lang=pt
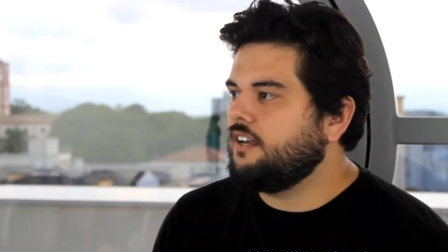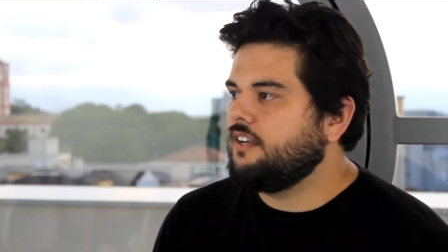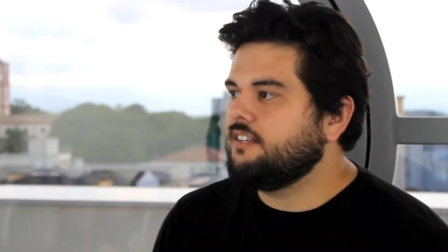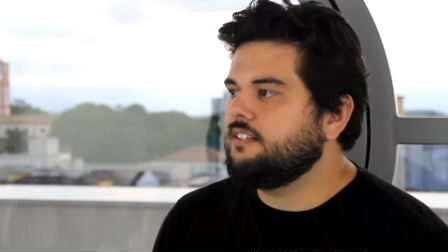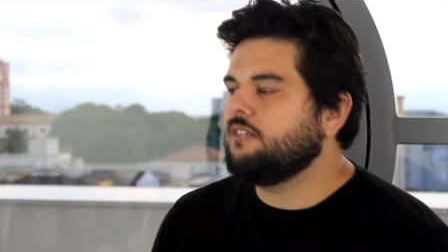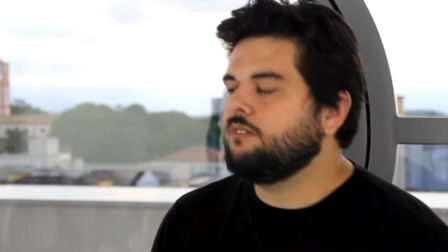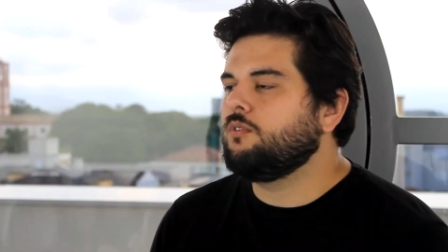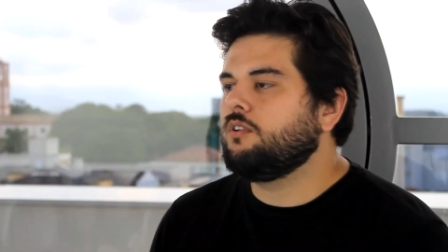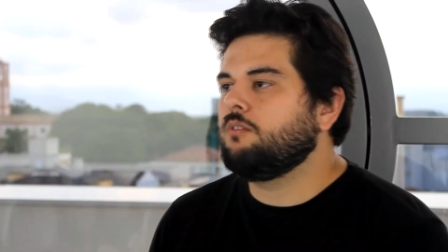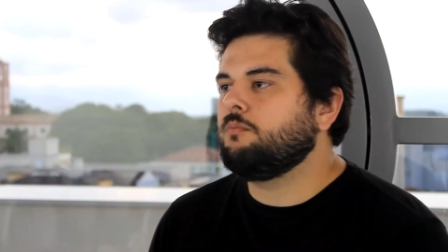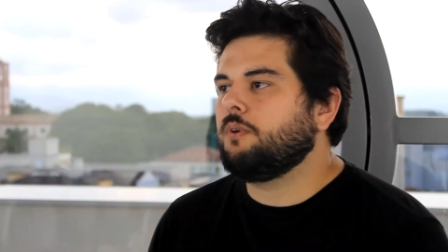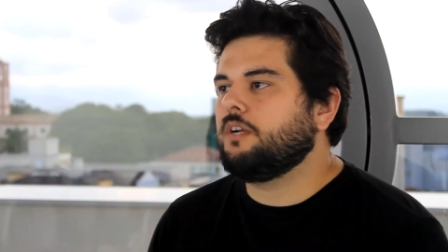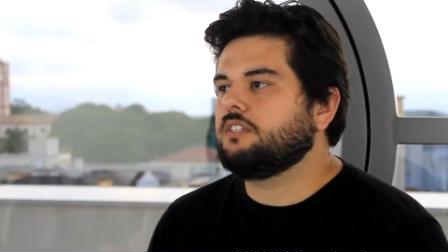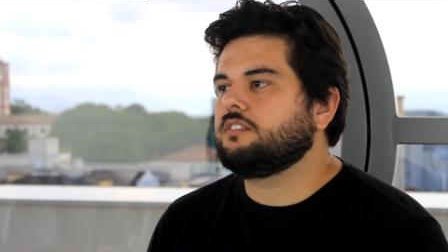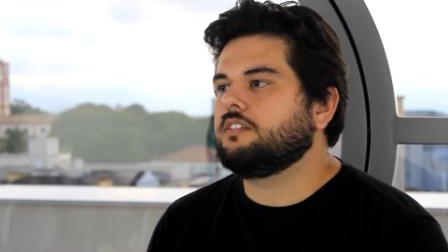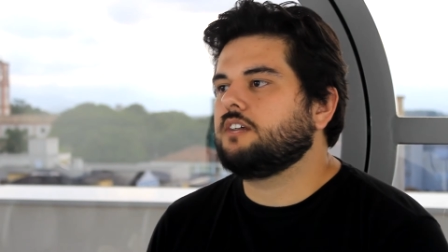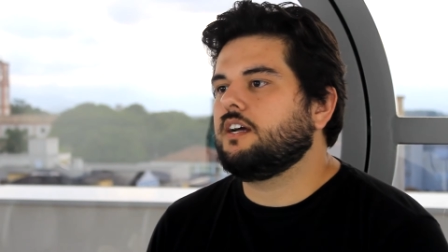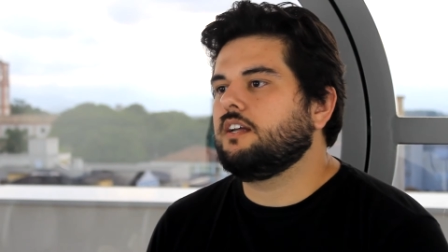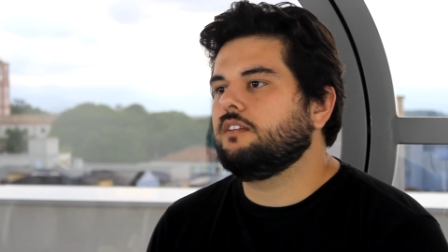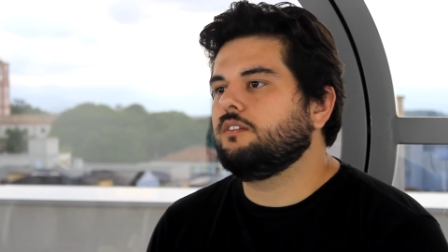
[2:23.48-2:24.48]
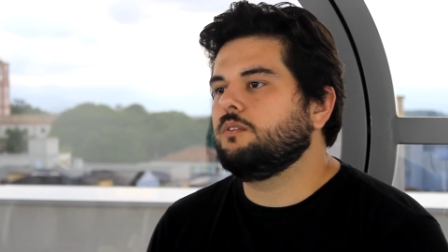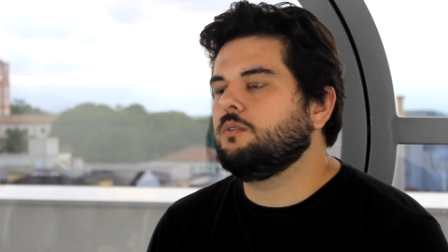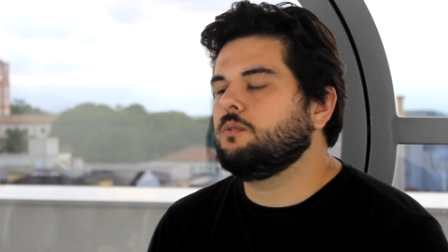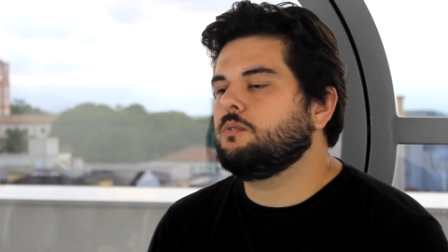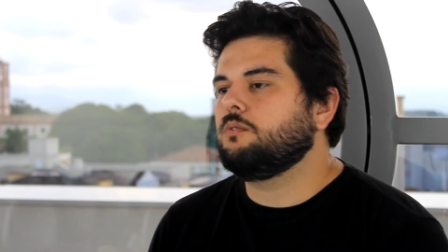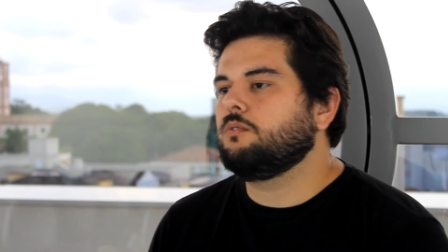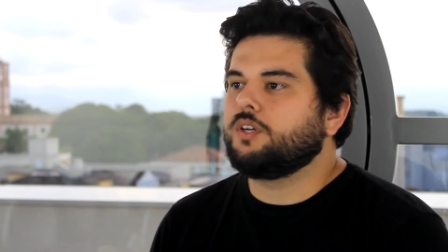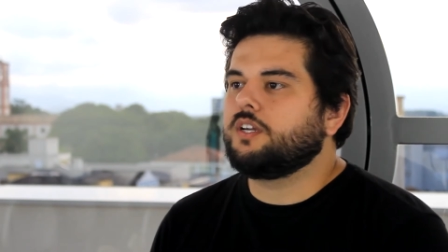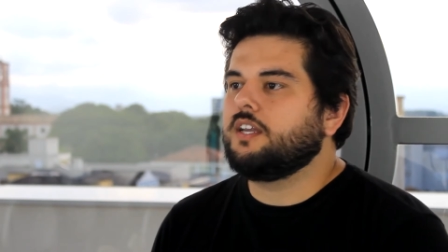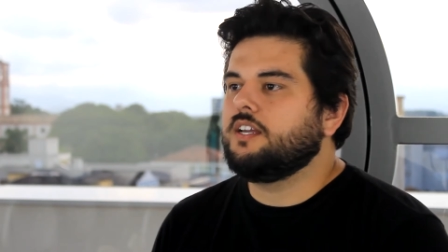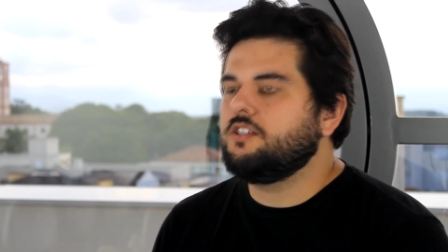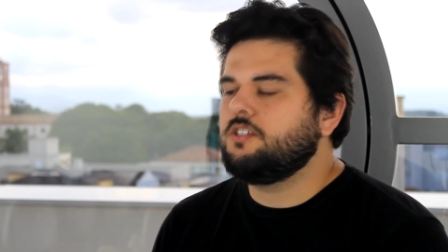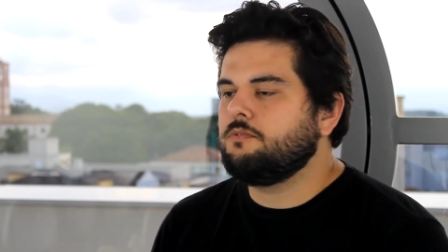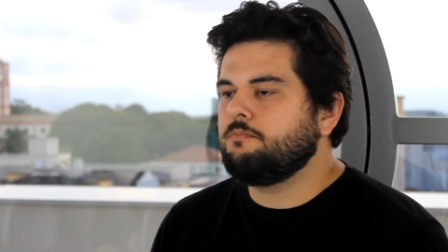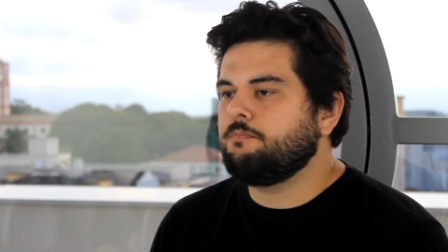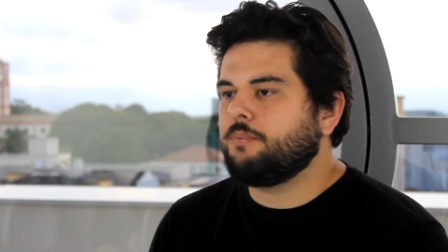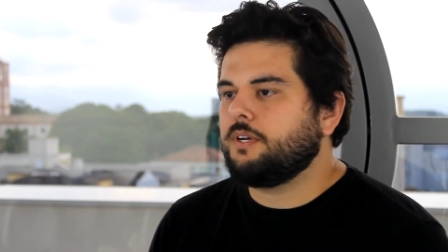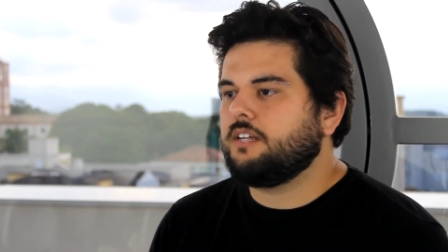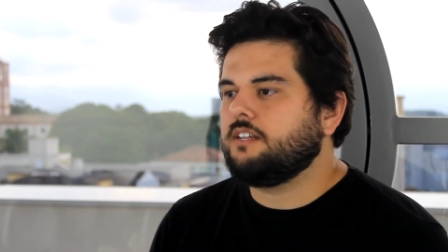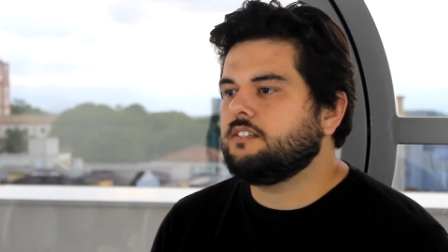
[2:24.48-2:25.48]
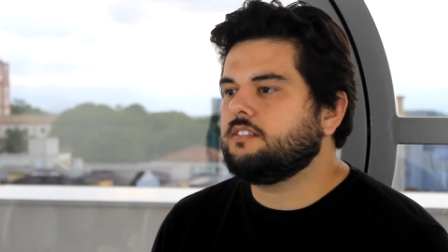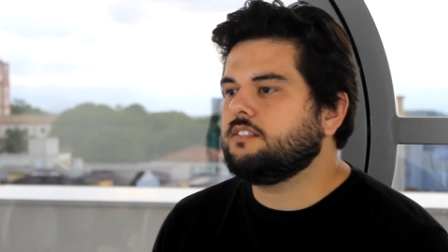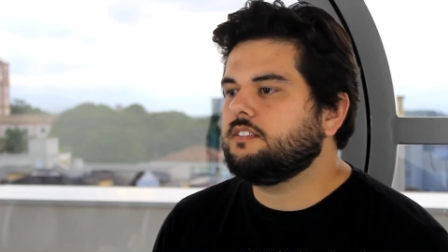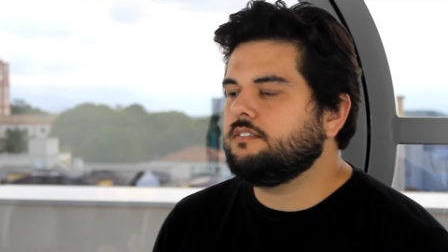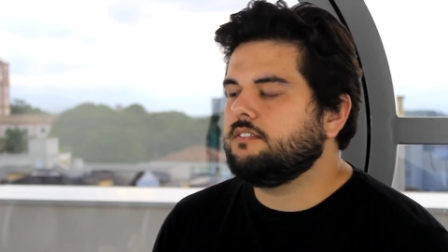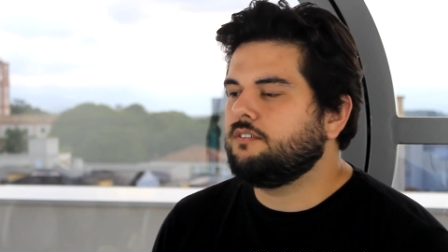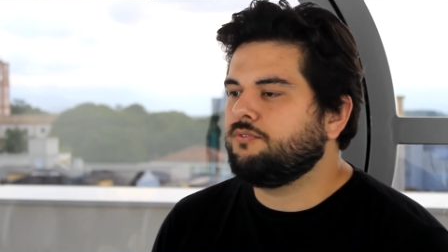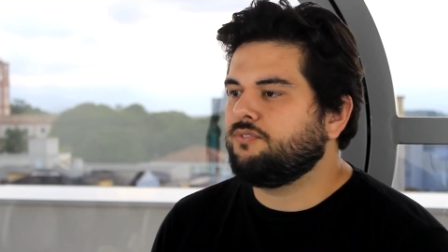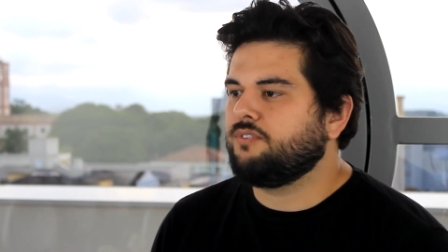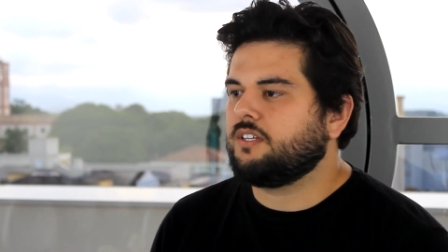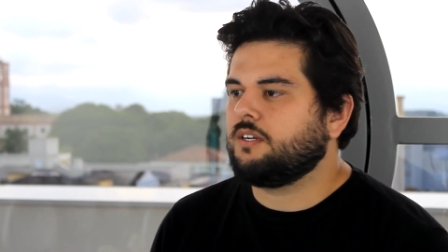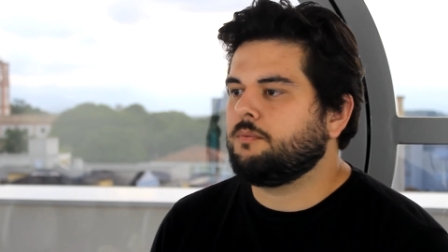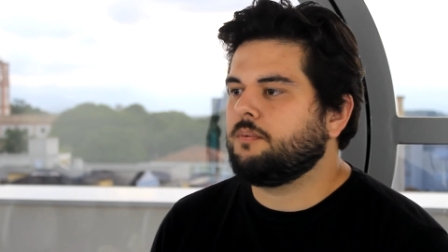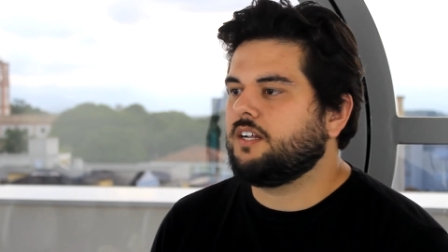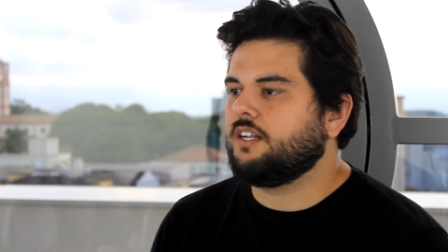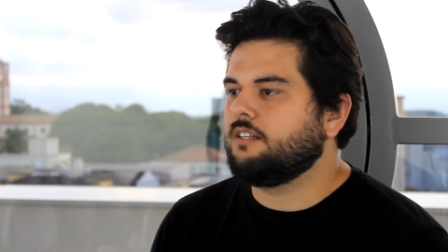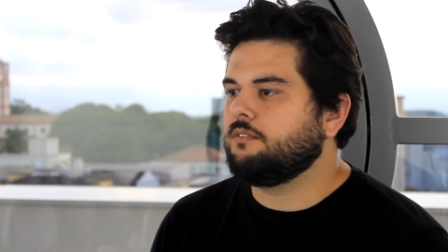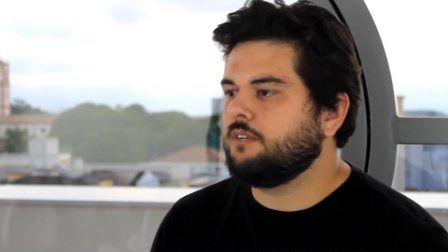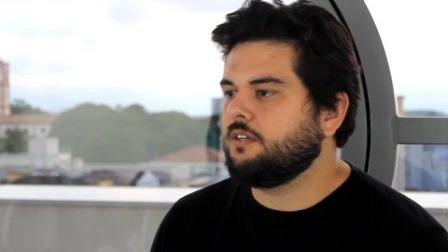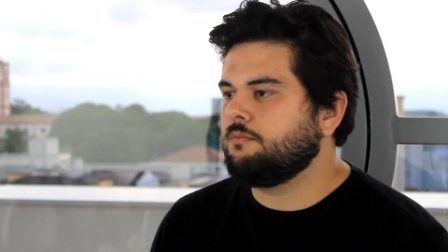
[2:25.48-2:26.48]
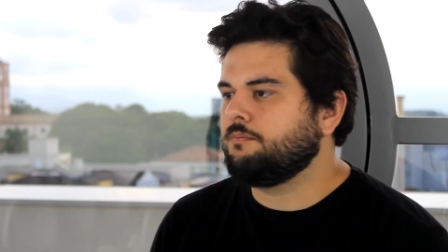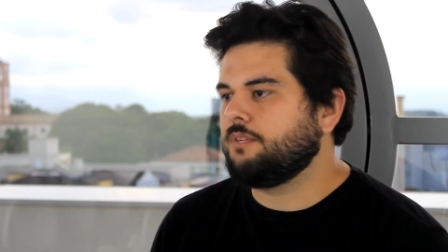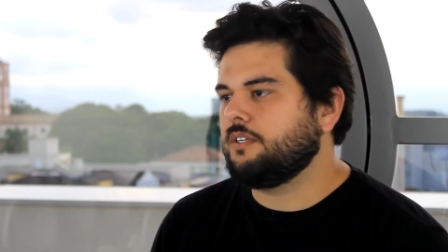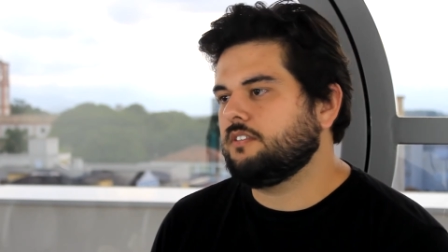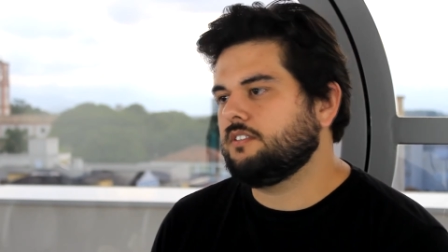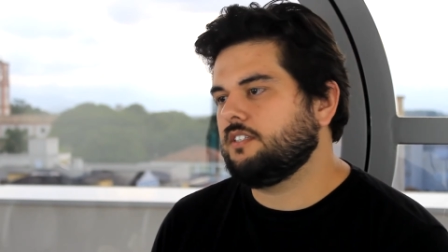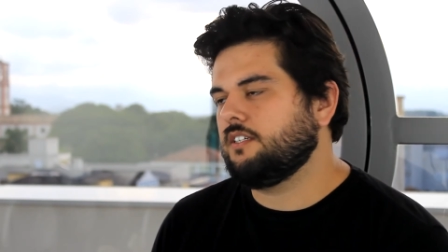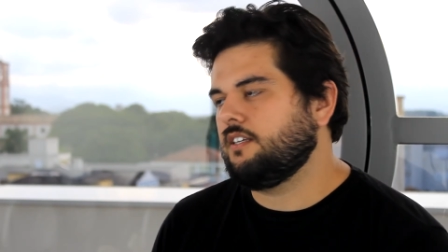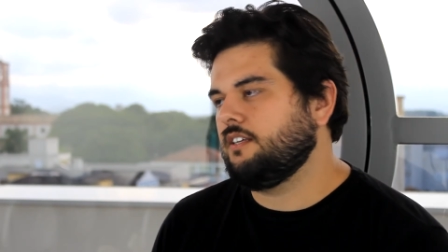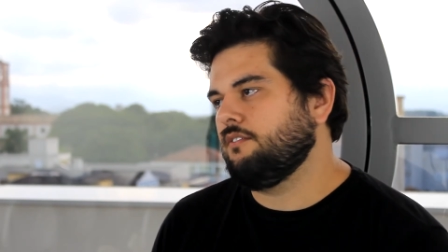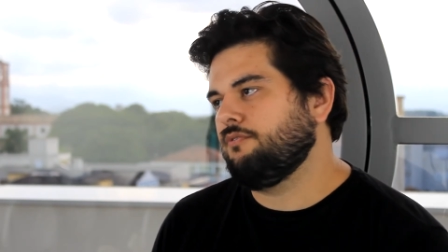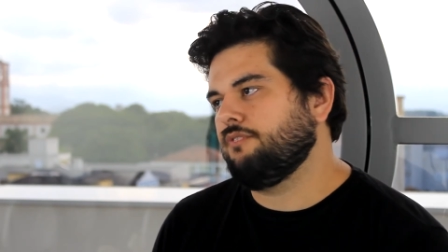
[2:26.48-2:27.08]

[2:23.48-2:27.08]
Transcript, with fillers: ainda no ano passado eu troquei de empresa e fui trabalhar numa empresa que